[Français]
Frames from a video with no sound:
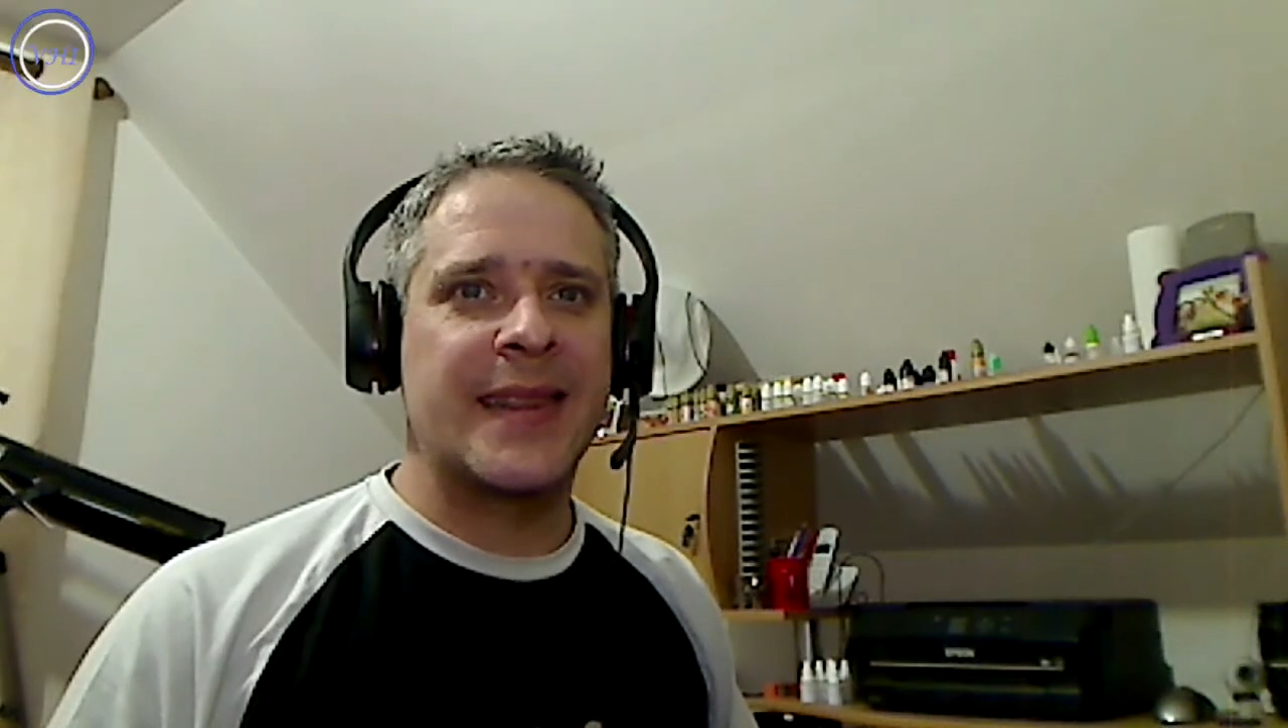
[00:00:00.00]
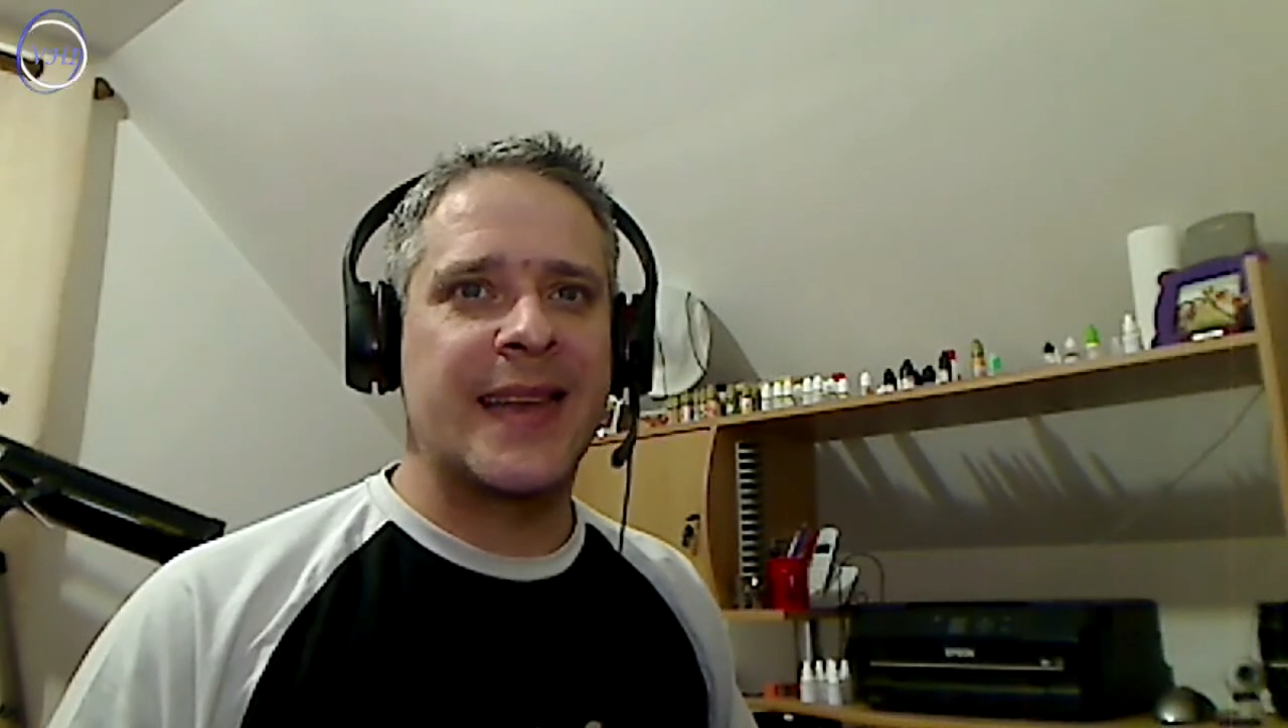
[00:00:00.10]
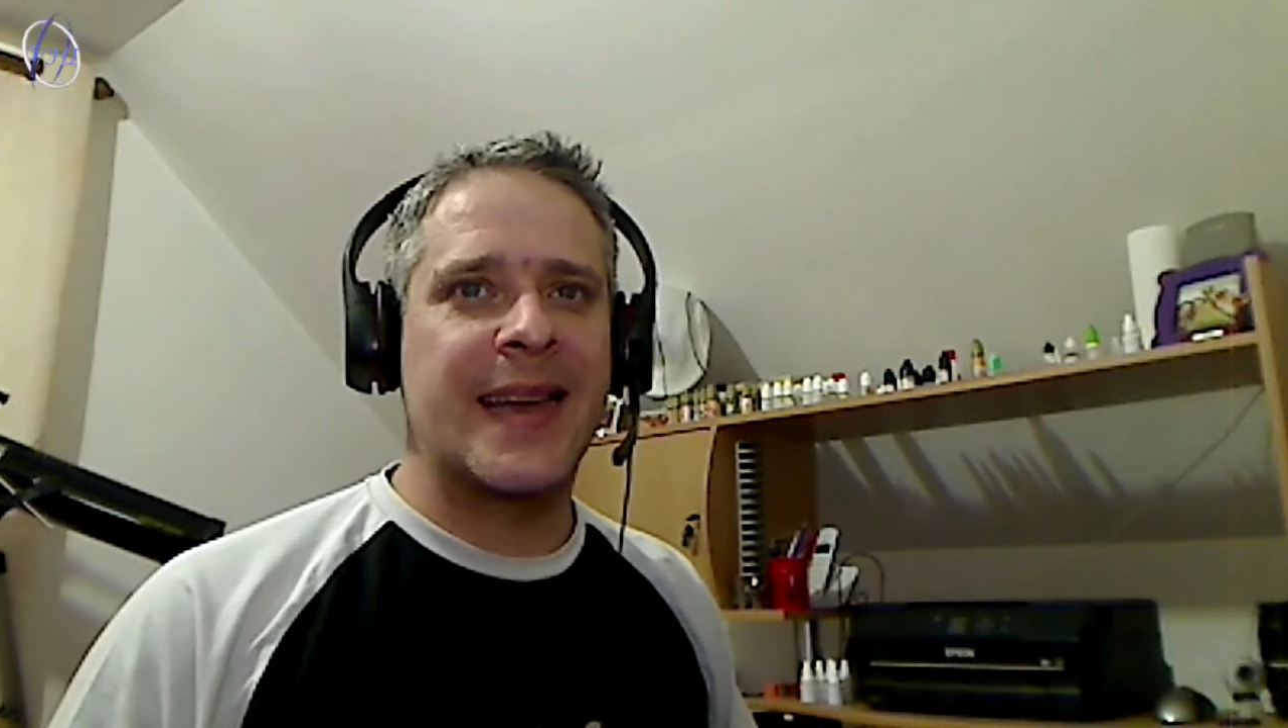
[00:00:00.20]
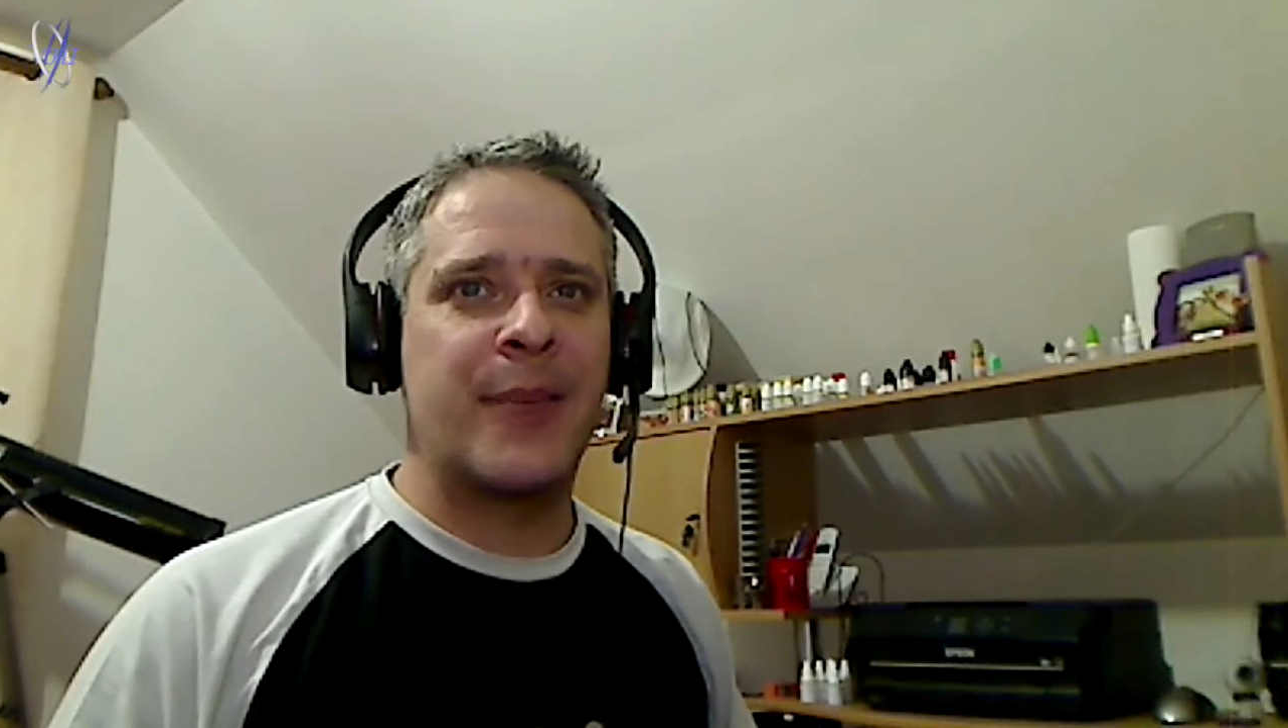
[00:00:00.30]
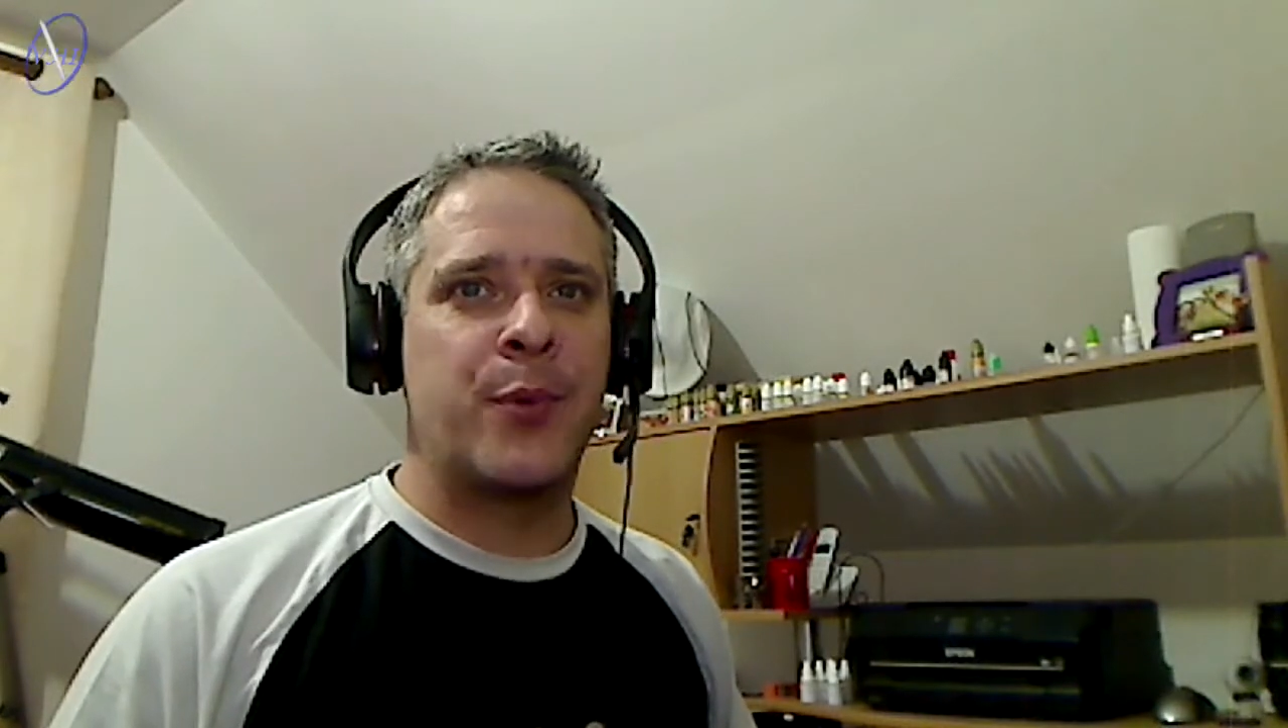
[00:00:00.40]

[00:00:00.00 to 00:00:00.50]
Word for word: très